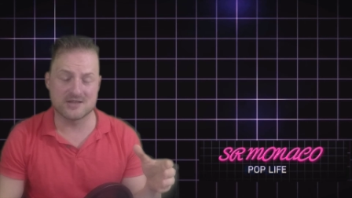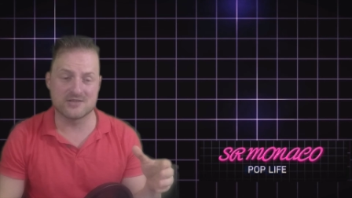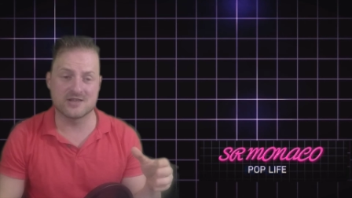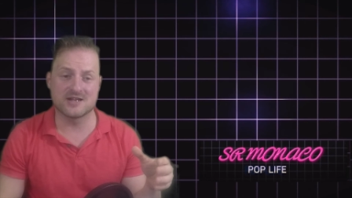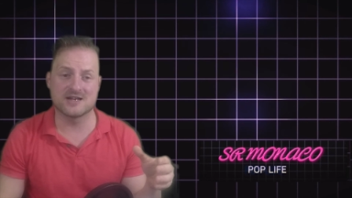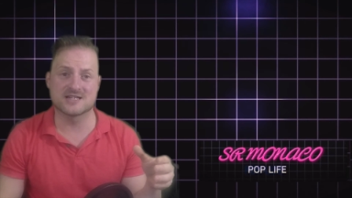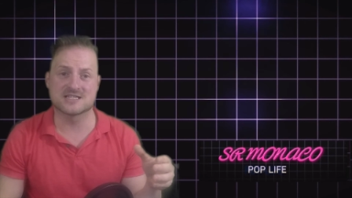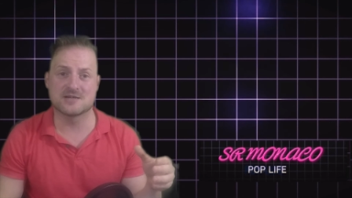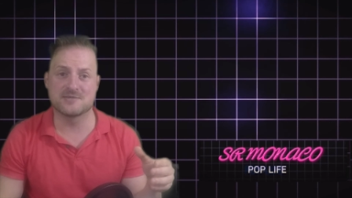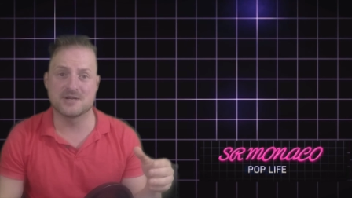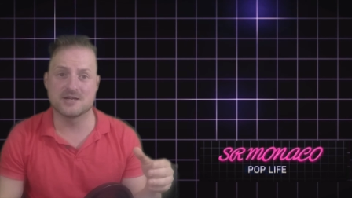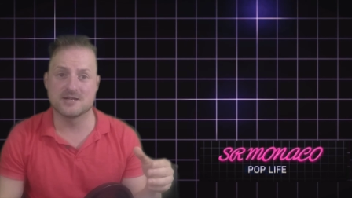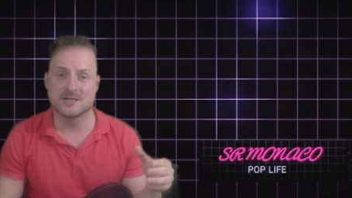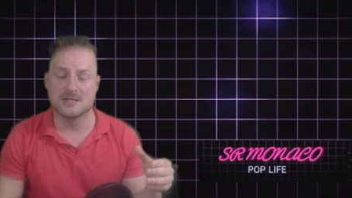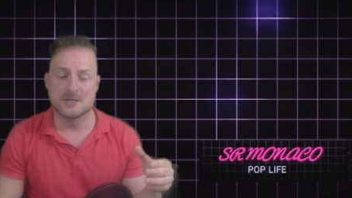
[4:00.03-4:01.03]
hacían el
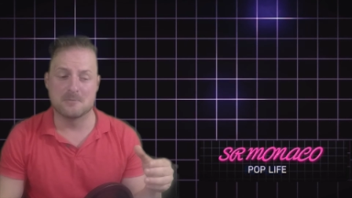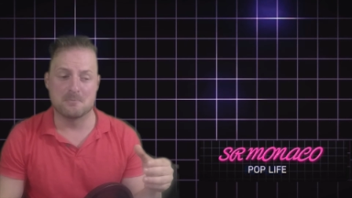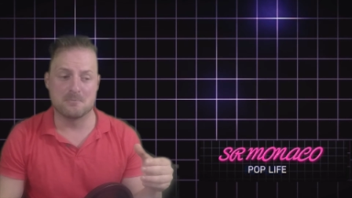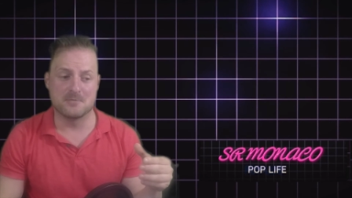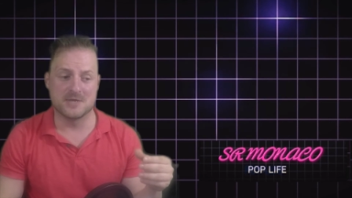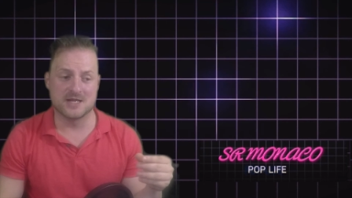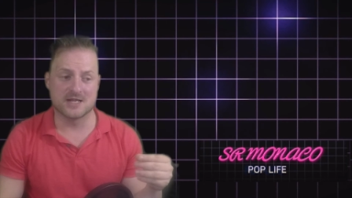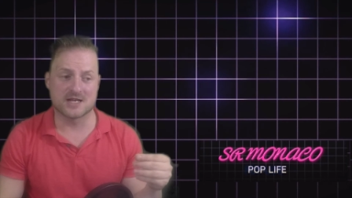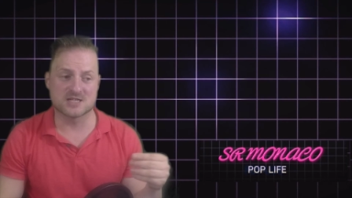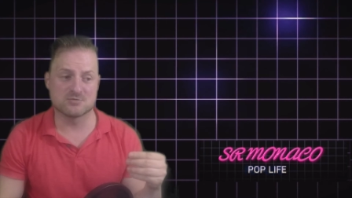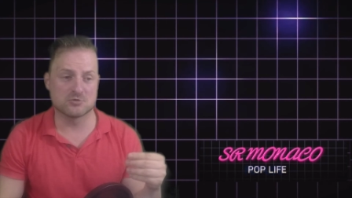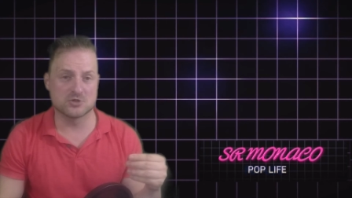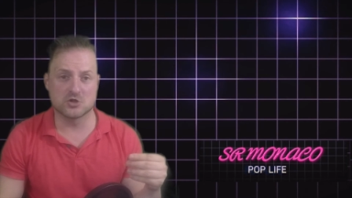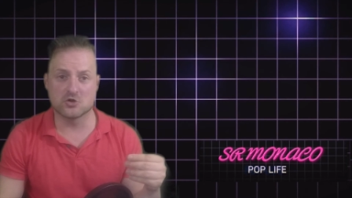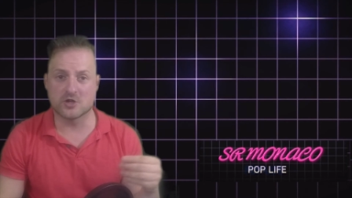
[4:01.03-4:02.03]
examen, me
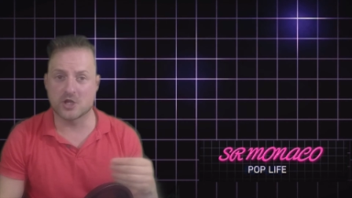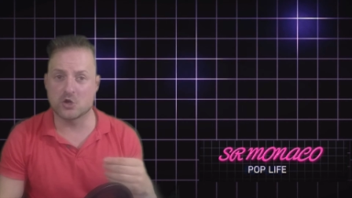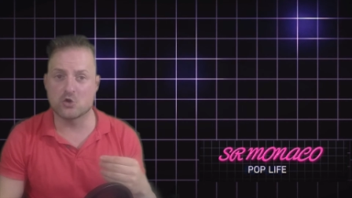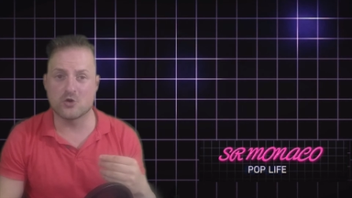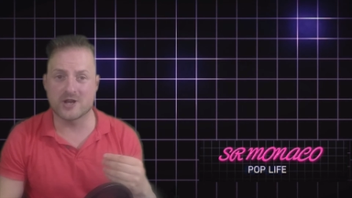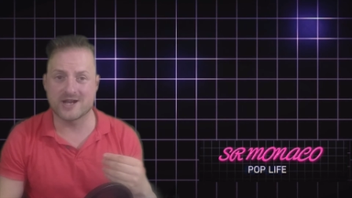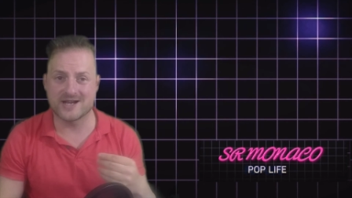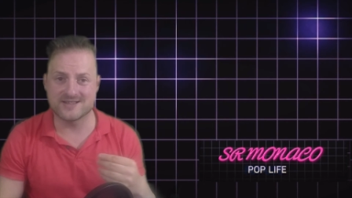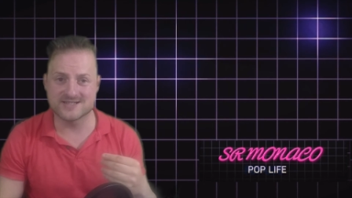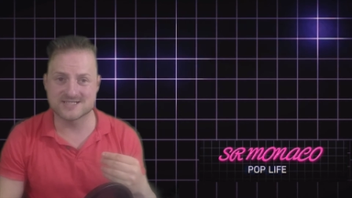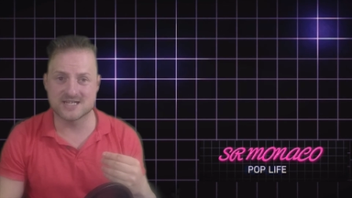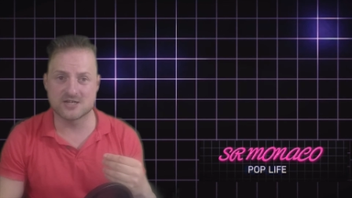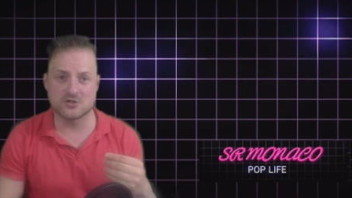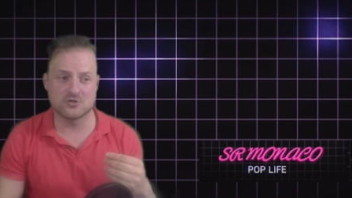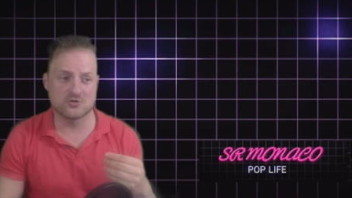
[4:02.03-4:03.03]
respondieron que no era
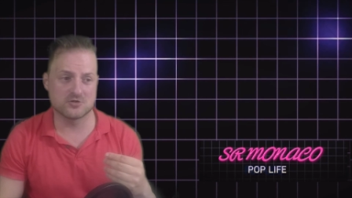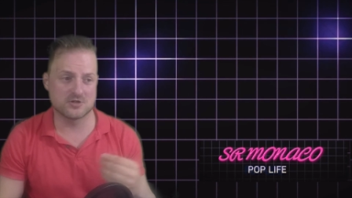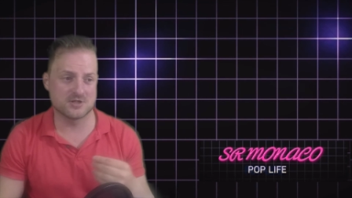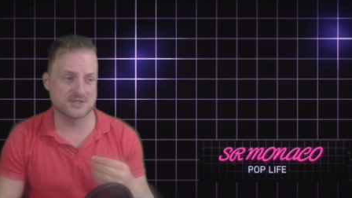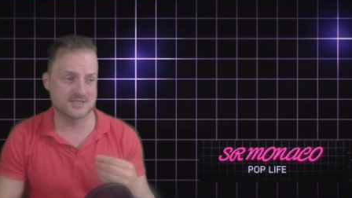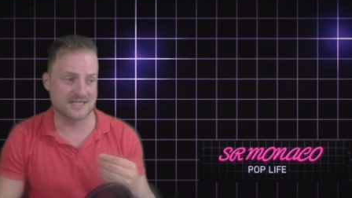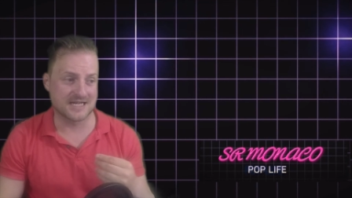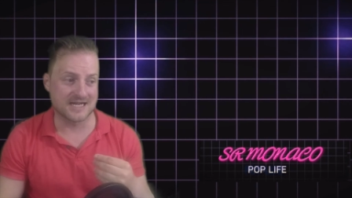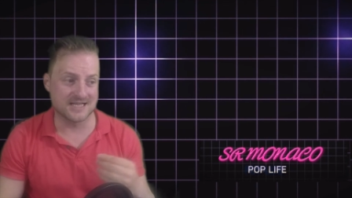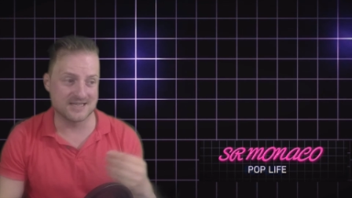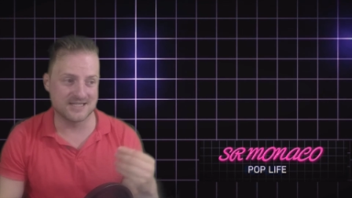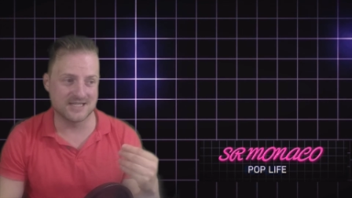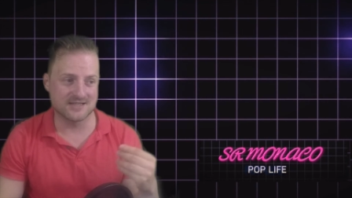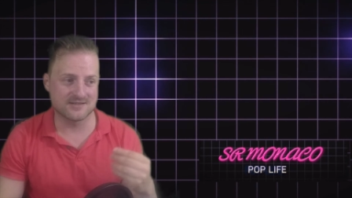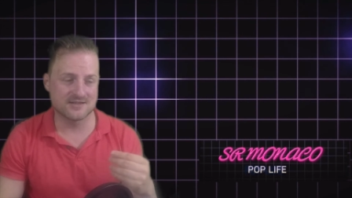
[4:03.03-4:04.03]
necesario sacar el
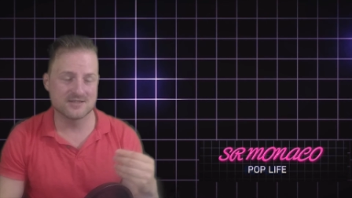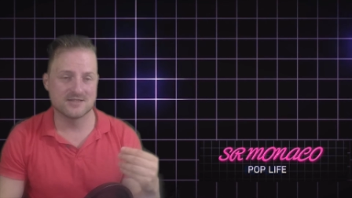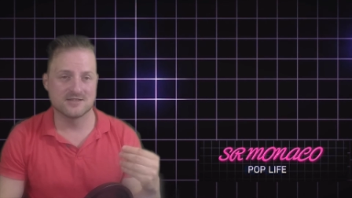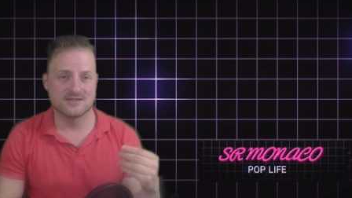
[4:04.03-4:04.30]
10